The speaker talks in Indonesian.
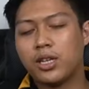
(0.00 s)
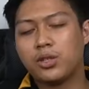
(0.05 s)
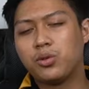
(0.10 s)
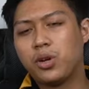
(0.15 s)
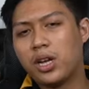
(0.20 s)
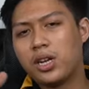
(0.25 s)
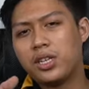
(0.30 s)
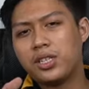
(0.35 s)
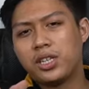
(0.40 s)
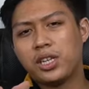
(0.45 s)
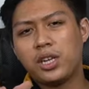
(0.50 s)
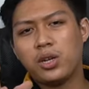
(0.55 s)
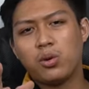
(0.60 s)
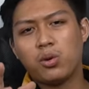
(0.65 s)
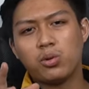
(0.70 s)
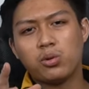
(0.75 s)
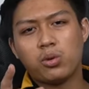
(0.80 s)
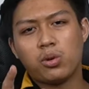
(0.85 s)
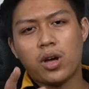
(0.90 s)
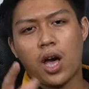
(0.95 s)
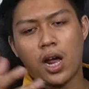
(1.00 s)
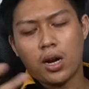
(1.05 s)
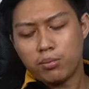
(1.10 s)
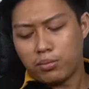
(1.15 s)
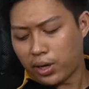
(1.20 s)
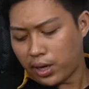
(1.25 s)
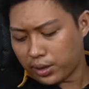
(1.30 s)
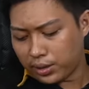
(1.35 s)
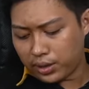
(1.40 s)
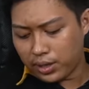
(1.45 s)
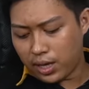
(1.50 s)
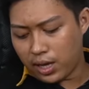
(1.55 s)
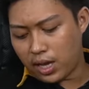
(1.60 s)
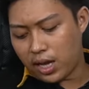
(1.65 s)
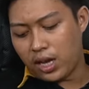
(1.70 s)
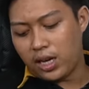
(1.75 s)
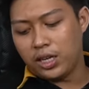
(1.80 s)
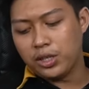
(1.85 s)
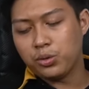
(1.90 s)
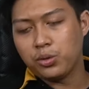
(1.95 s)
Dan juga di sini untuk armrestnya ya,
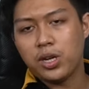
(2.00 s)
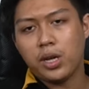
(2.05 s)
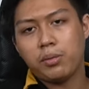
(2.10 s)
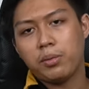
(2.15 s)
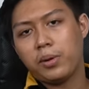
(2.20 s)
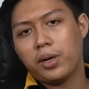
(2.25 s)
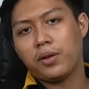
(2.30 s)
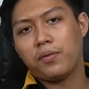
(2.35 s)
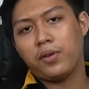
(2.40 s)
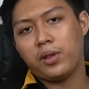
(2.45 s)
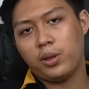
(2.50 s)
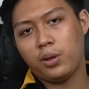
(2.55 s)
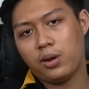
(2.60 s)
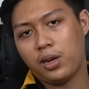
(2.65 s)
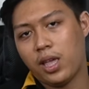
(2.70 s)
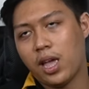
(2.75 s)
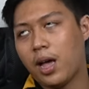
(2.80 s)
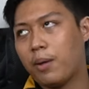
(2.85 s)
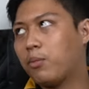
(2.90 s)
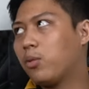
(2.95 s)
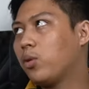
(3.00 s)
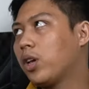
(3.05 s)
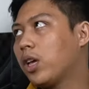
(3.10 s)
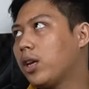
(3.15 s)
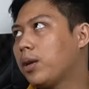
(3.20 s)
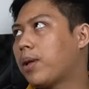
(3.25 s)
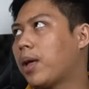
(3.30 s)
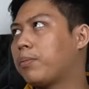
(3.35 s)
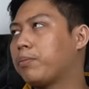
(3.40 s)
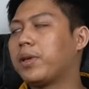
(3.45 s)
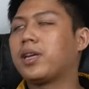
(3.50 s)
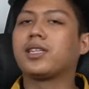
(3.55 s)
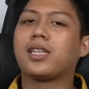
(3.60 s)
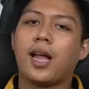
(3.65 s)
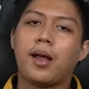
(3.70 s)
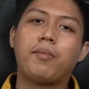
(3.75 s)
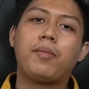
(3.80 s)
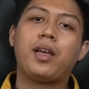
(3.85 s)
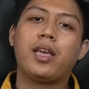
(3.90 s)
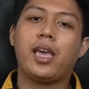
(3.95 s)
ini sudah memiliki fitur ya mungkin hampir
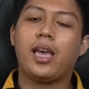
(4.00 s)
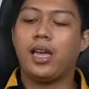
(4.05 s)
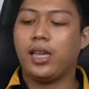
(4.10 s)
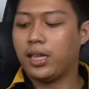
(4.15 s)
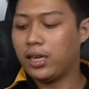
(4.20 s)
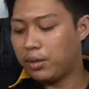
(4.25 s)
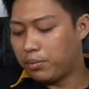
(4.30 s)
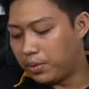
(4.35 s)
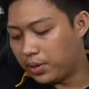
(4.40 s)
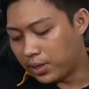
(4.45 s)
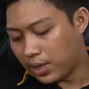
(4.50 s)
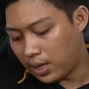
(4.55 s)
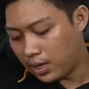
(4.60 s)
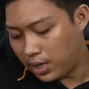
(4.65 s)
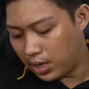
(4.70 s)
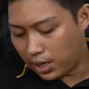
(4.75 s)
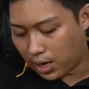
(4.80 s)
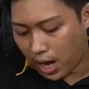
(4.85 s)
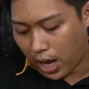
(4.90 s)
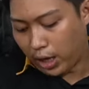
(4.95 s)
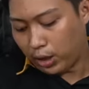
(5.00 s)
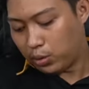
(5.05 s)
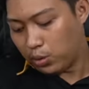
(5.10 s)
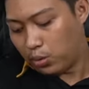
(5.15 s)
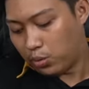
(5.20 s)
sama ya. Ini bisa dinaik